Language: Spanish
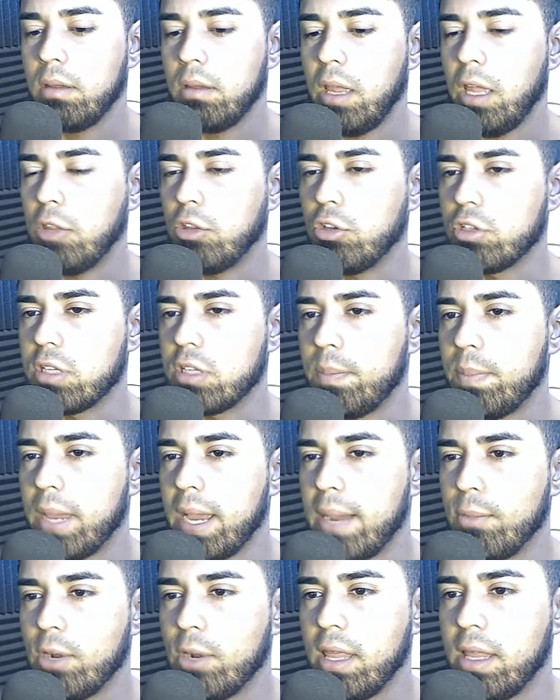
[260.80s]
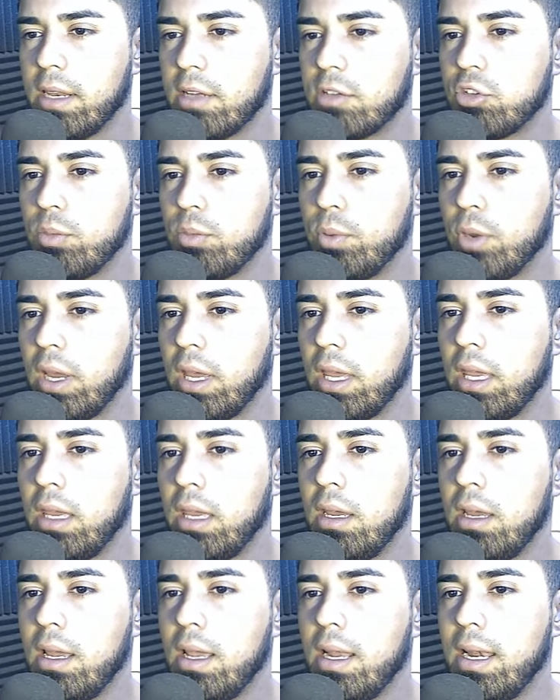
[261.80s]
Entonces pegamos la dirección por aquí,
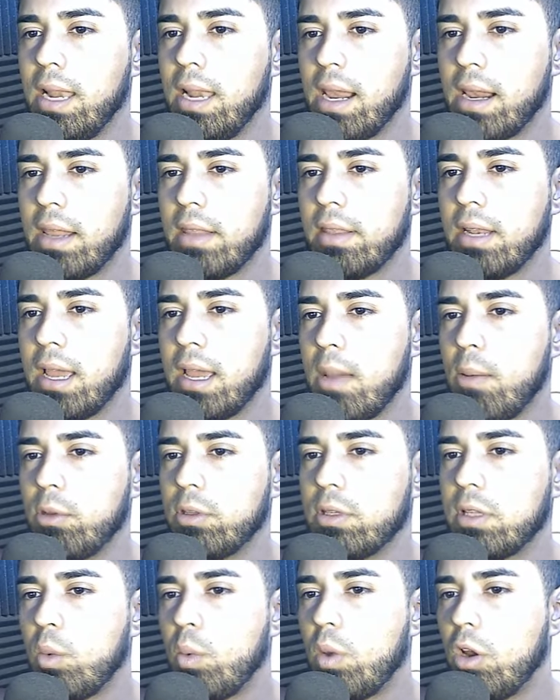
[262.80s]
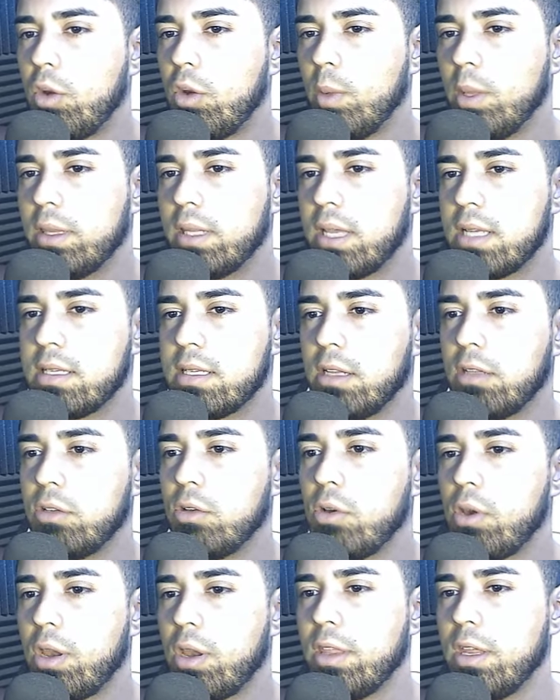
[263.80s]
la red la dejamos tal cual como está, ¿cierto?
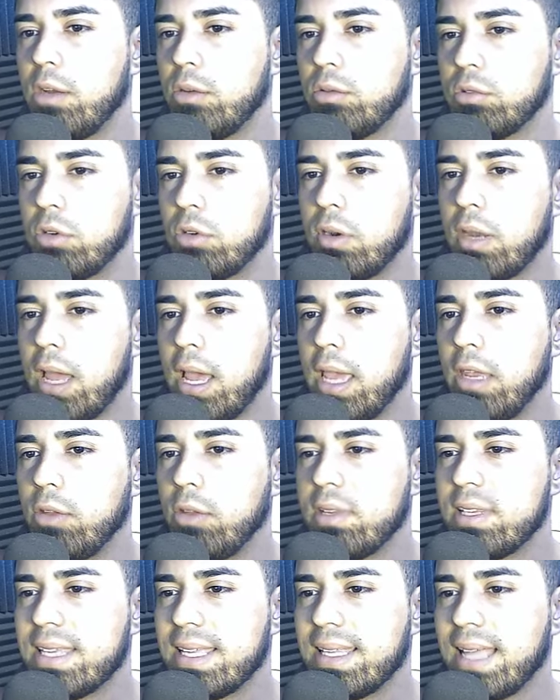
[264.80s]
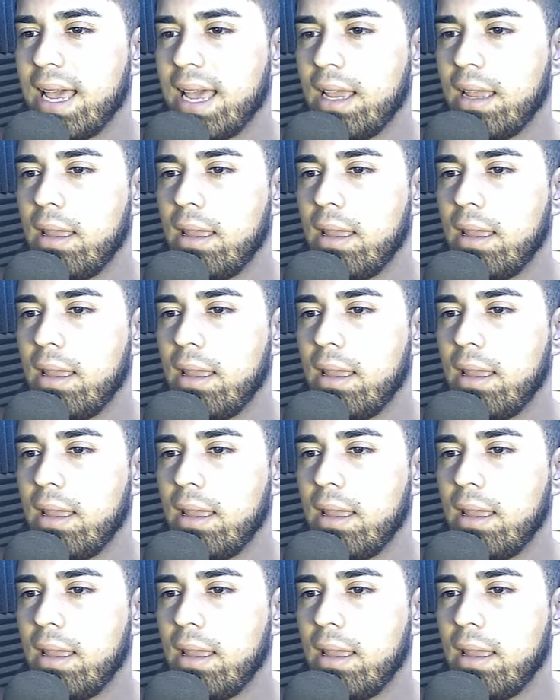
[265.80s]
Red de Neutron, Allí donde dice tag,